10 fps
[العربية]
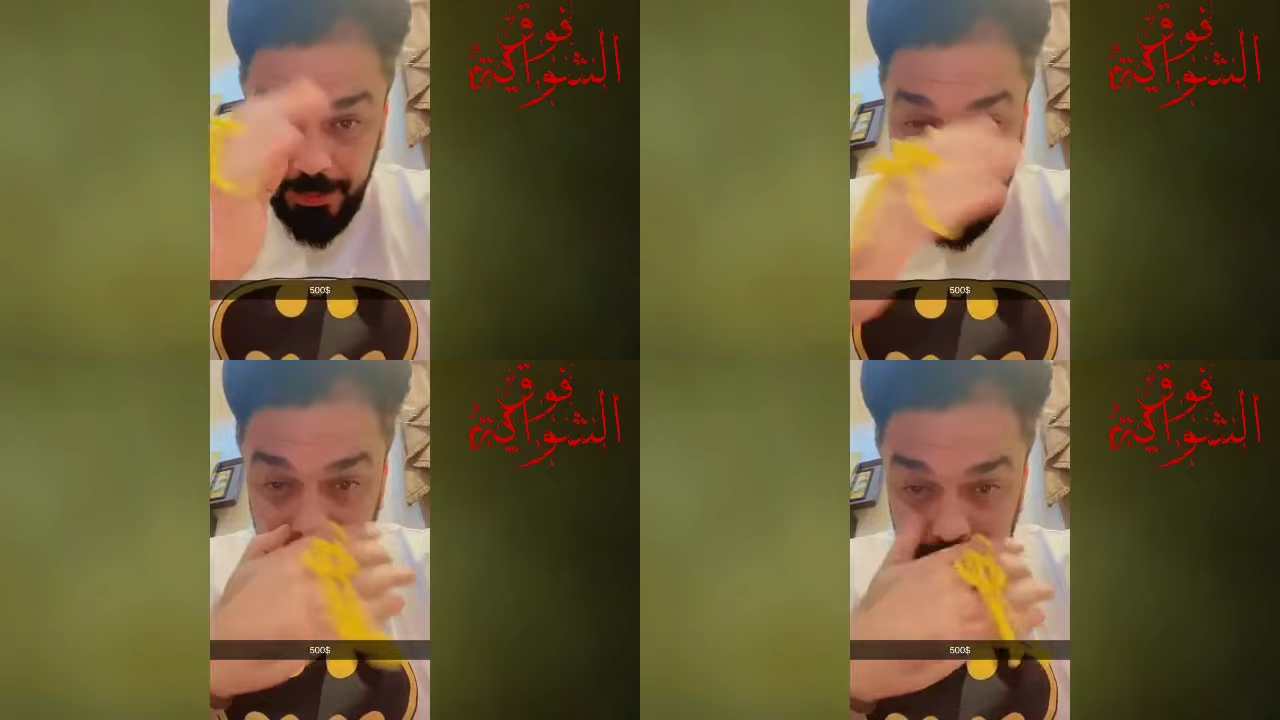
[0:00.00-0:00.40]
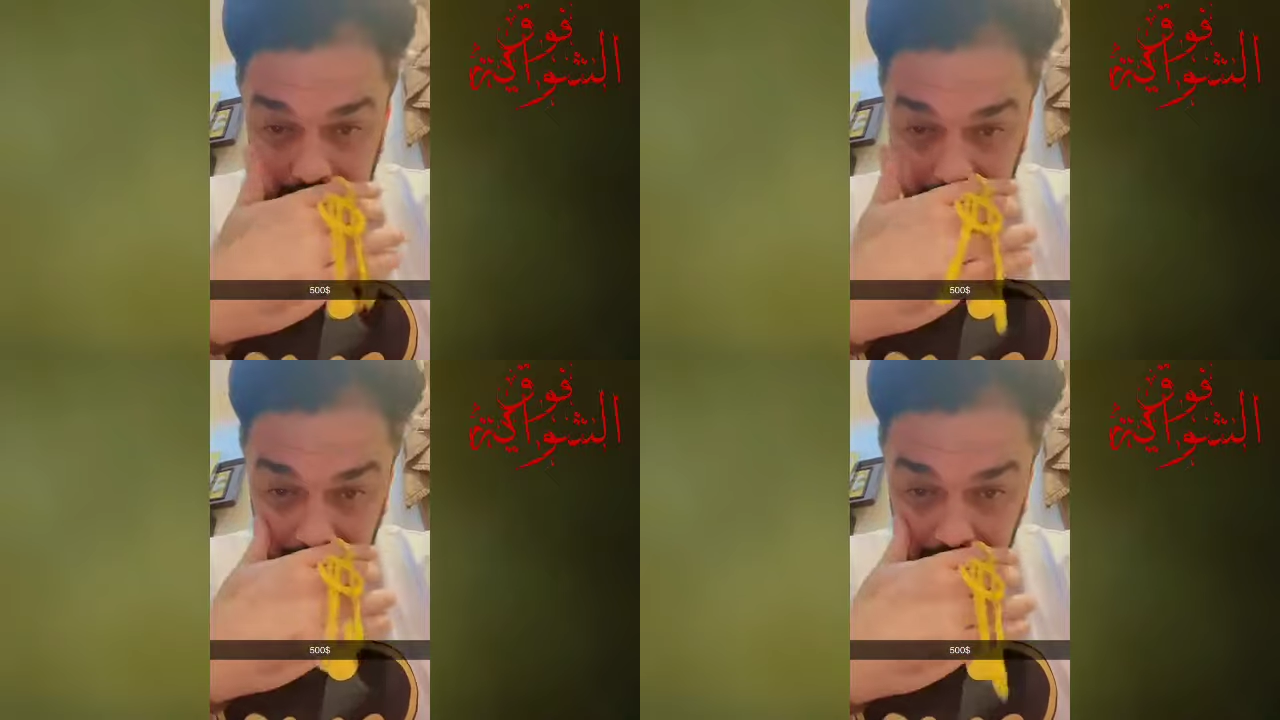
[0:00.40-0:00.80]

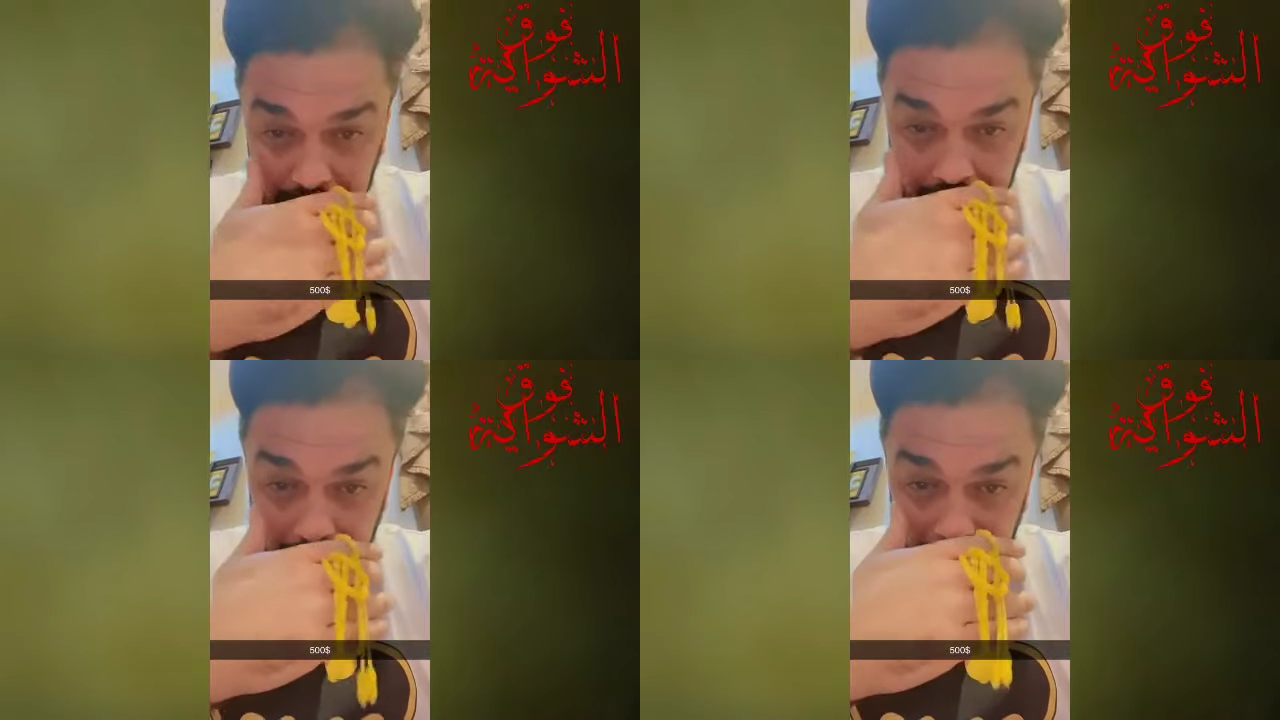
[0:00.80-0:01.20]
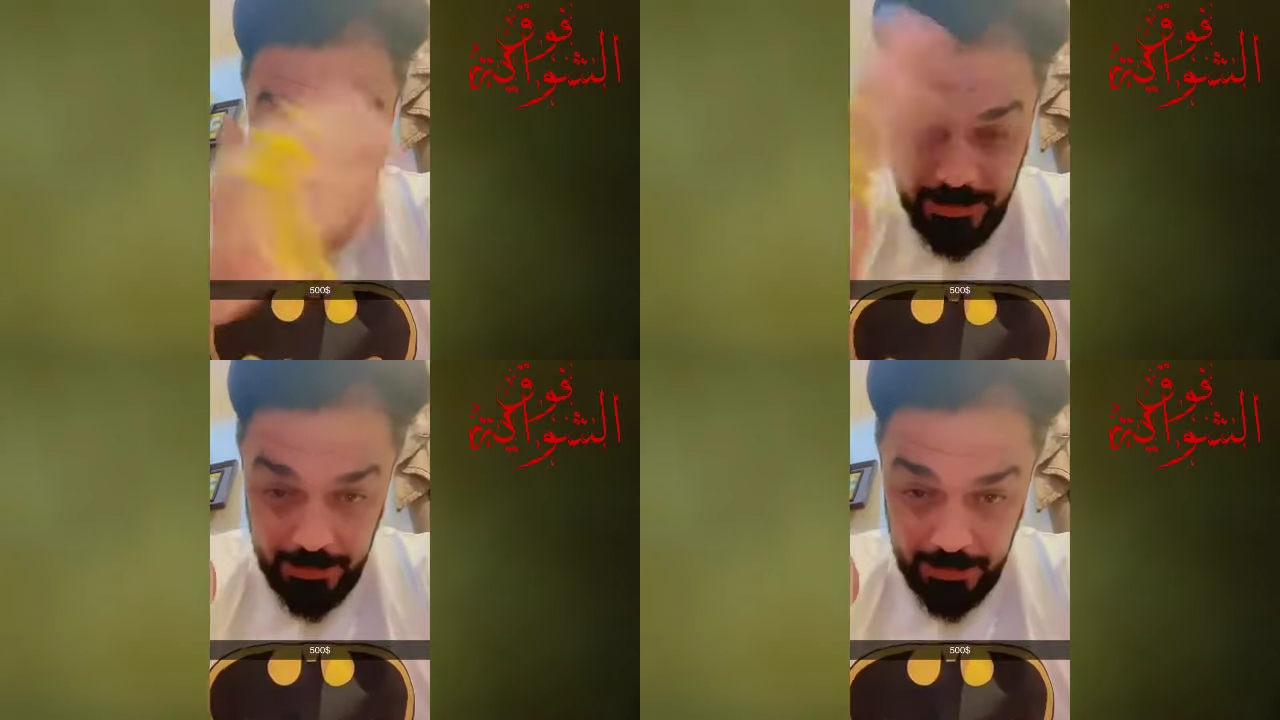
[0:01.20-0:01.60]
تكلمنا احنا في
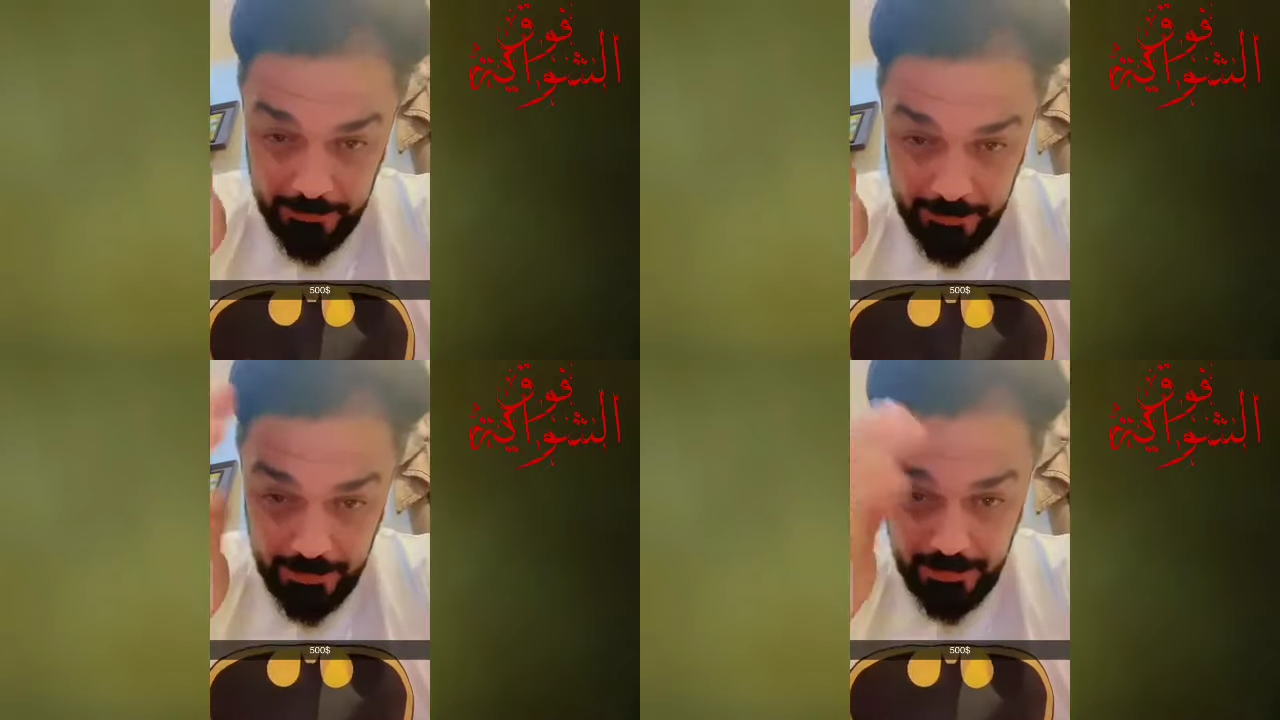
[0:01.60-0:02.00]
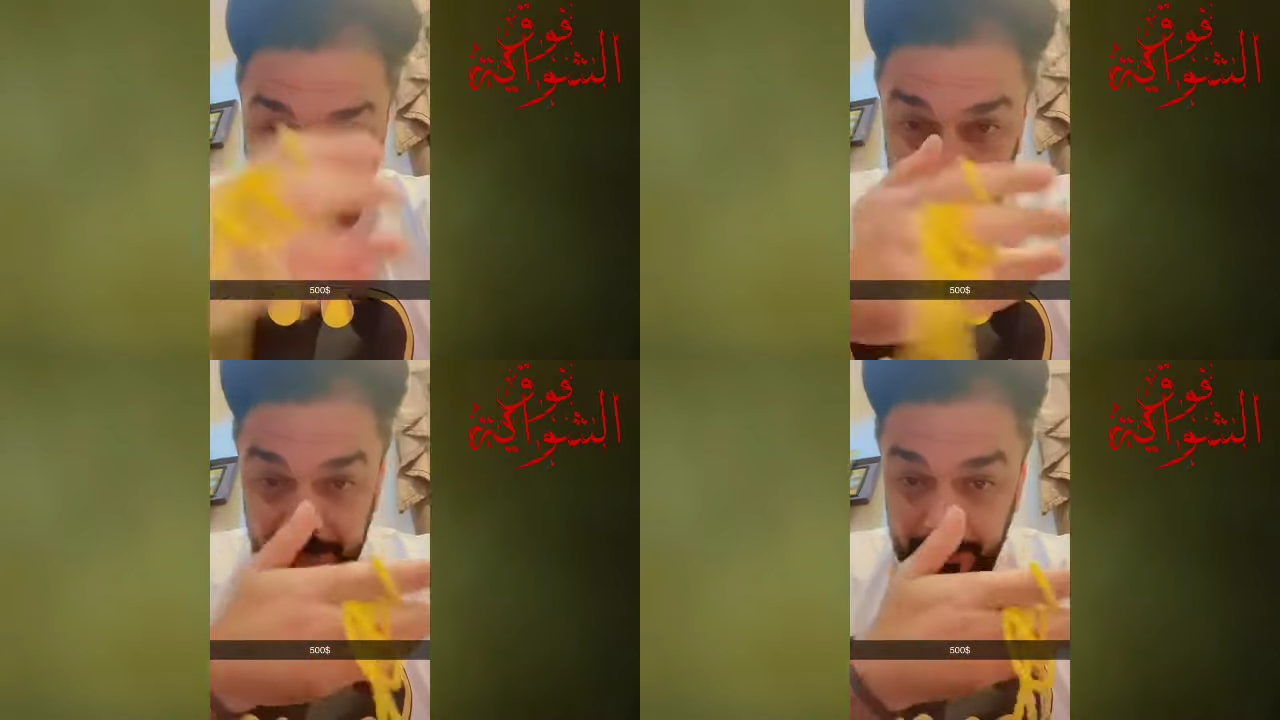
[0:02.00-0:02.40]
مسابقاتنا قبل
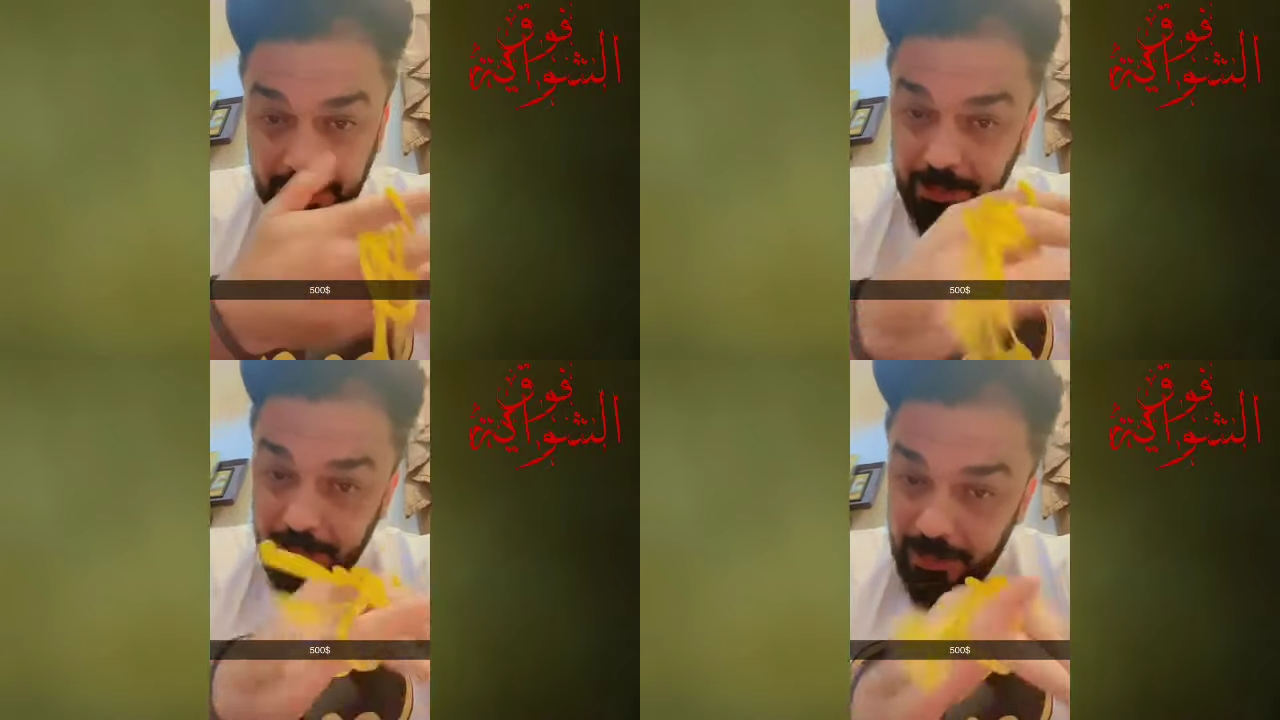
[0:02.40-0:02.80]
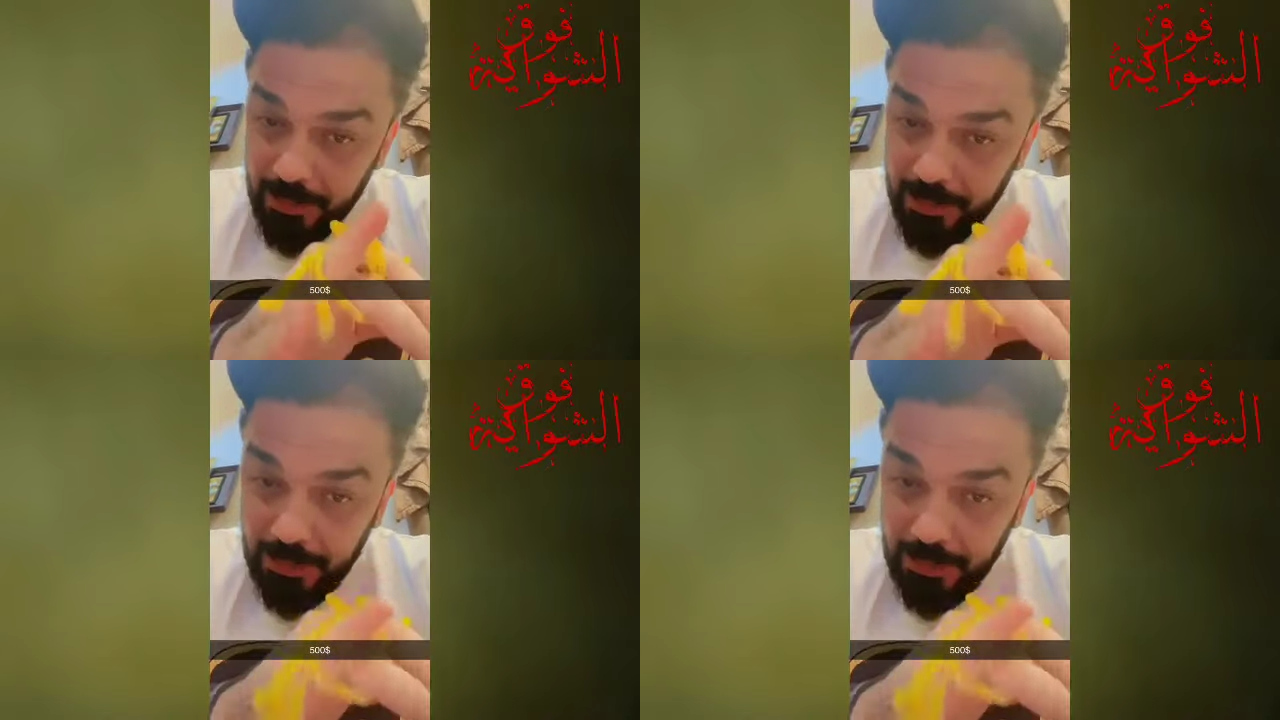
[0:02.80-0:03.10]
تكلمنا عن الرياضة